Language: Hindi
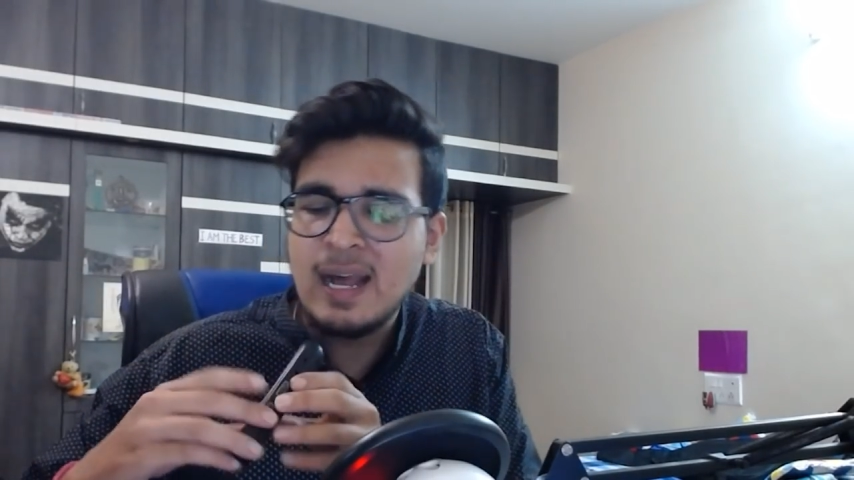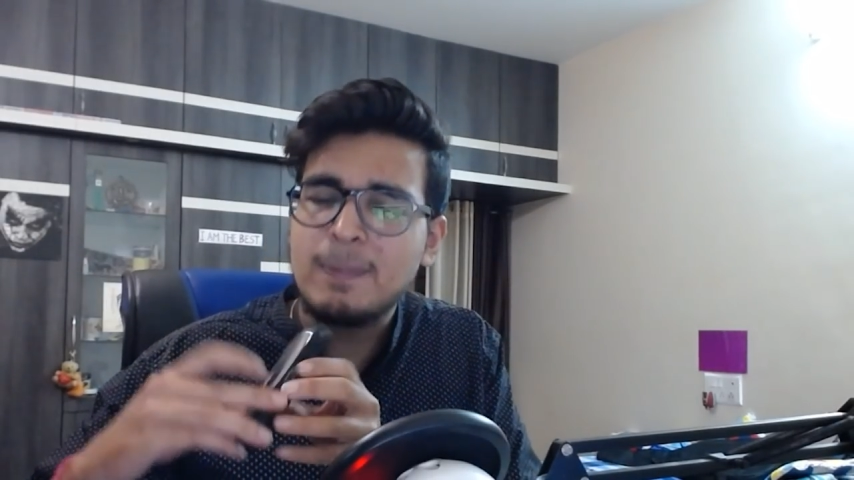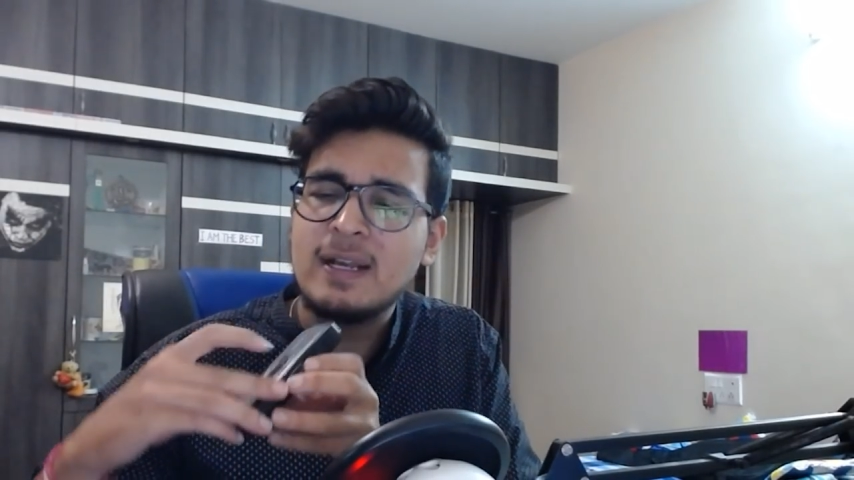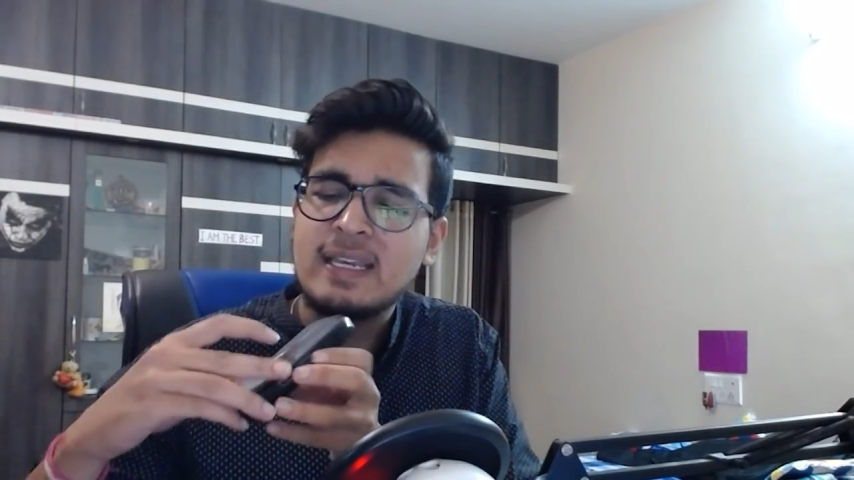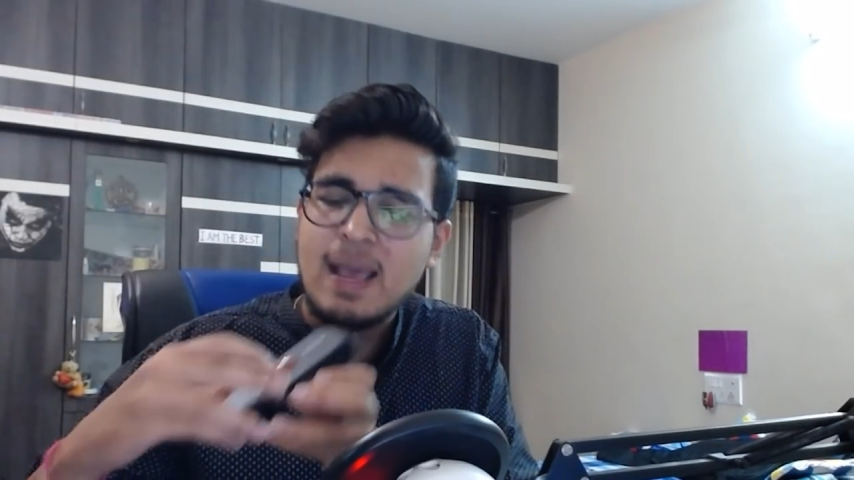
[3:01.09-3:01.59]

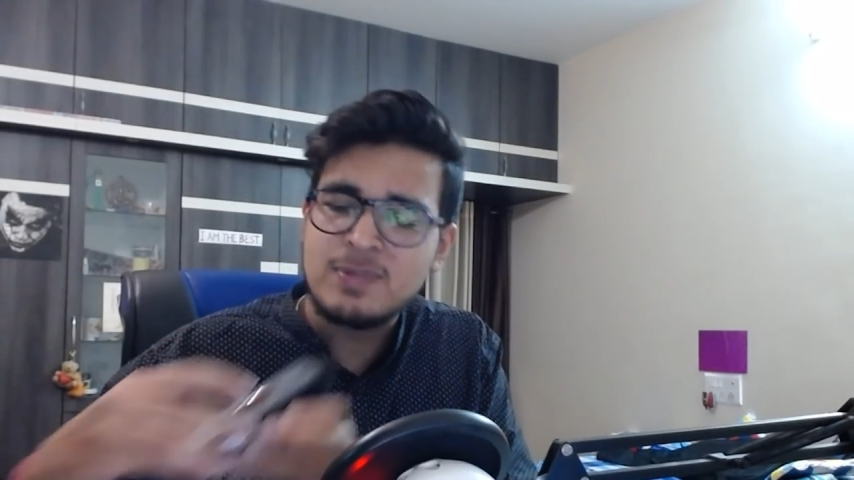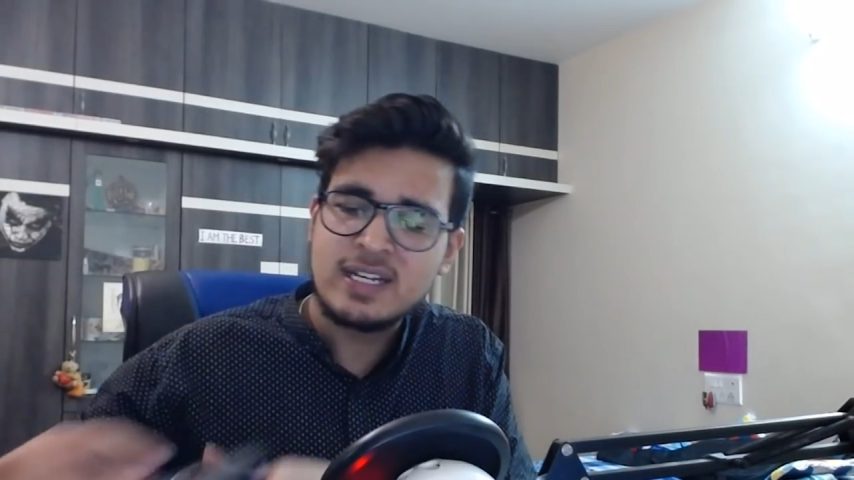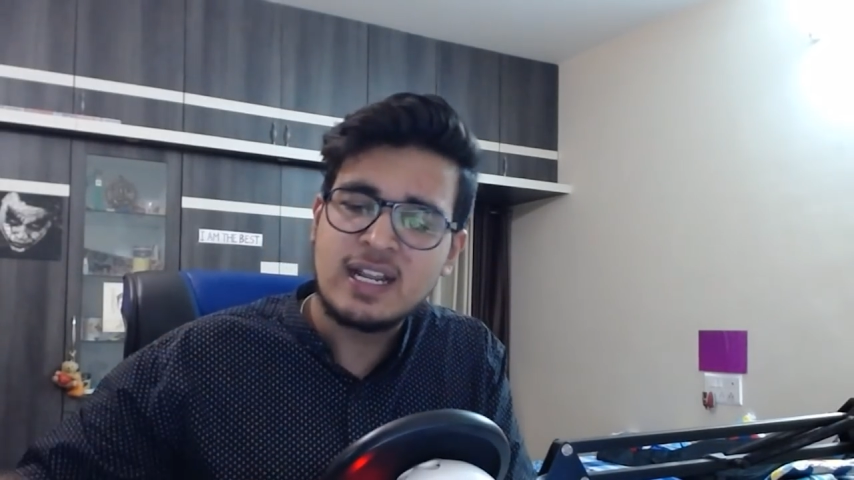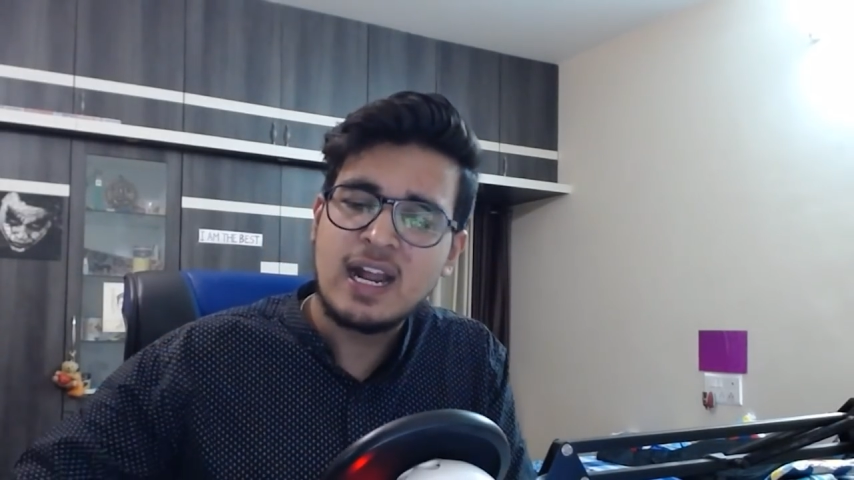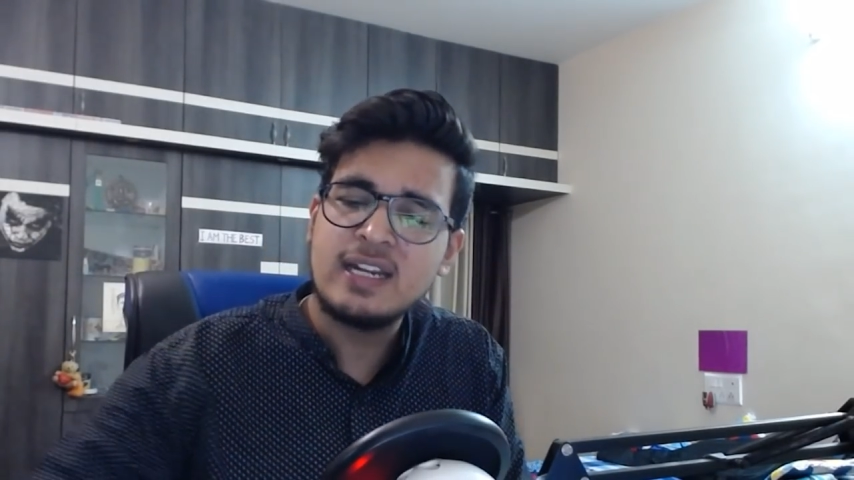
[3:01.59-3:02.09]
आपका कैप्चर
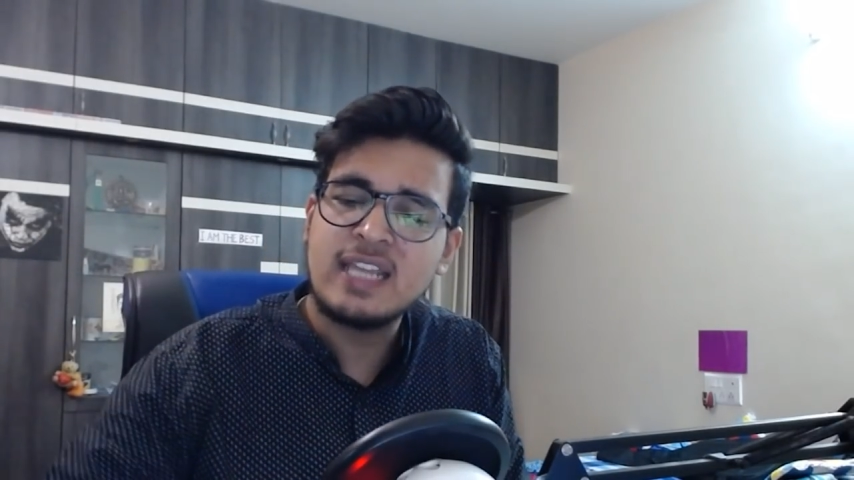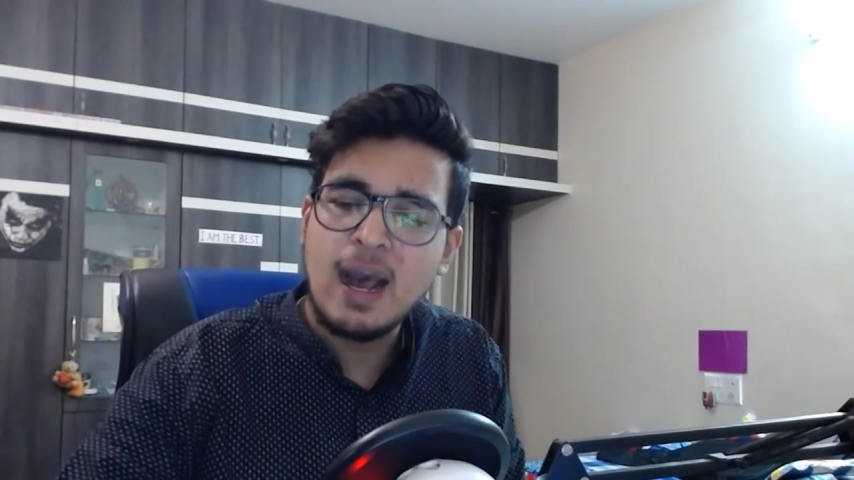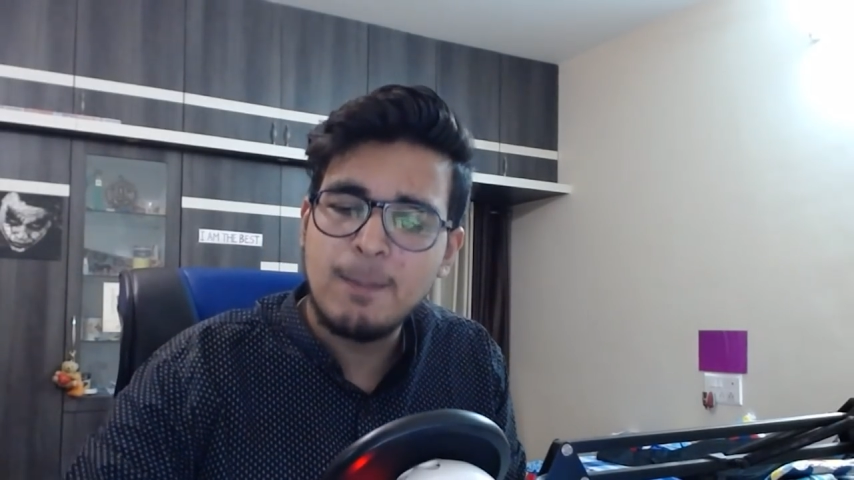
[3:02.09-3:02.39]
कार्ड यहाँ पे